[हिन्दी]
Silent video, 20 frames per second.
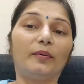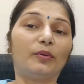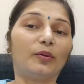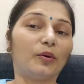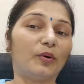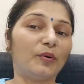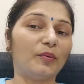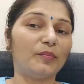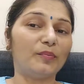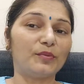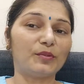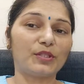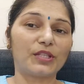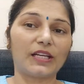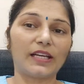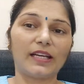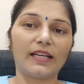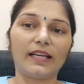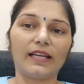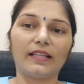तो
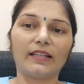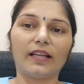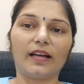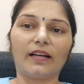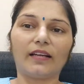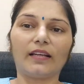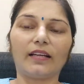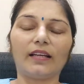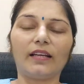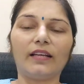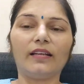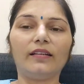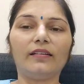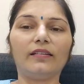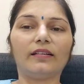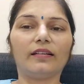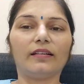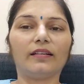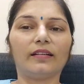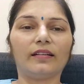मुझे ये था कि
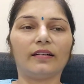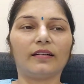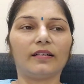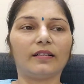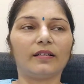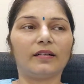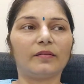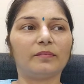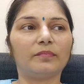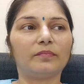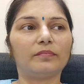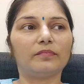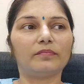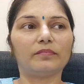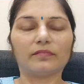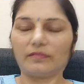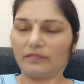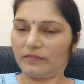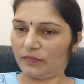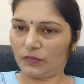आ,
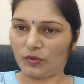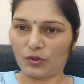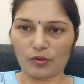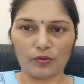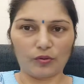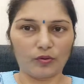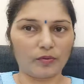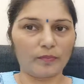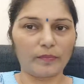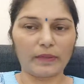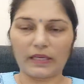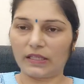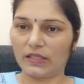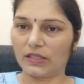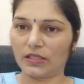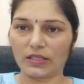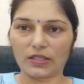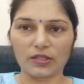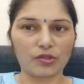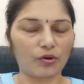जो मैंने
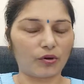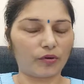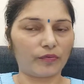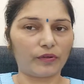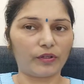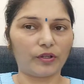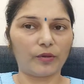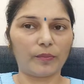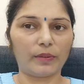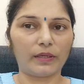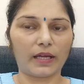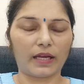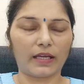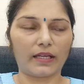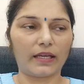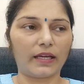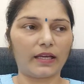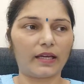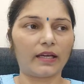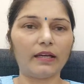जिसकी शॉर्ट वीडियो
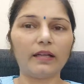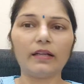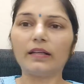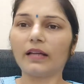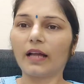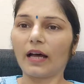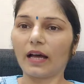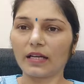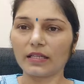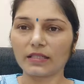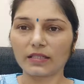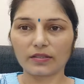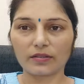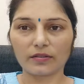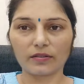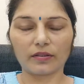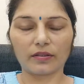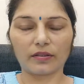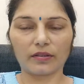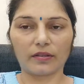बनाई है लास्ट
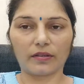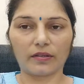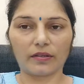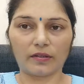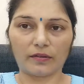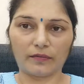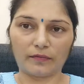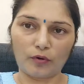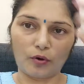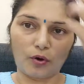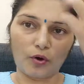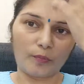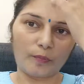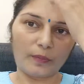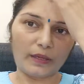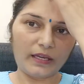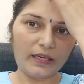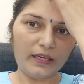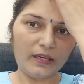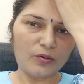व्लॉग
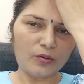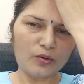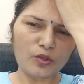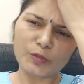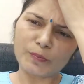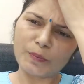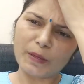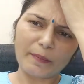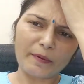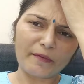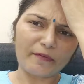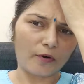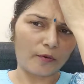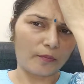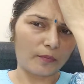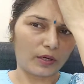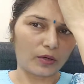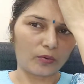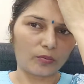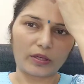में उस पर
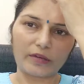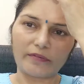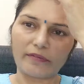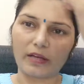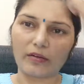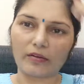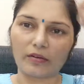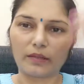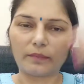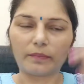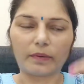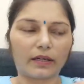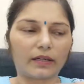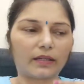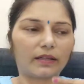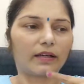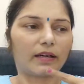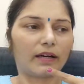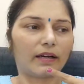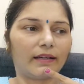परफॉर्म करूंगी फाल्गुनी
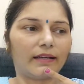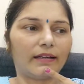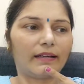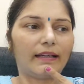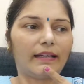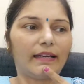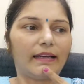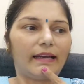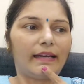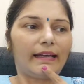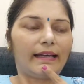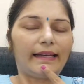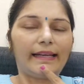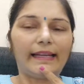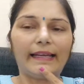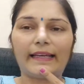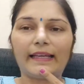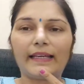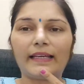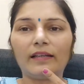पाठक का
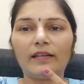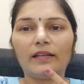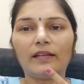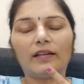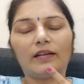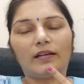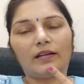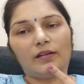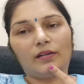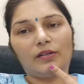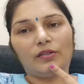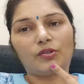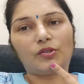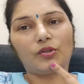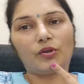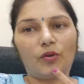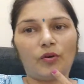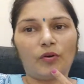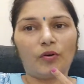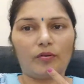लेकिन
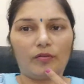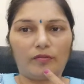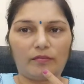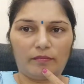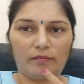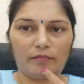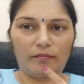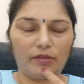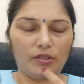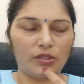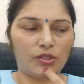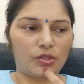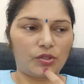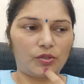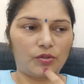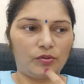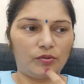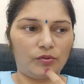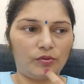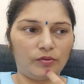जो
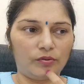मीशो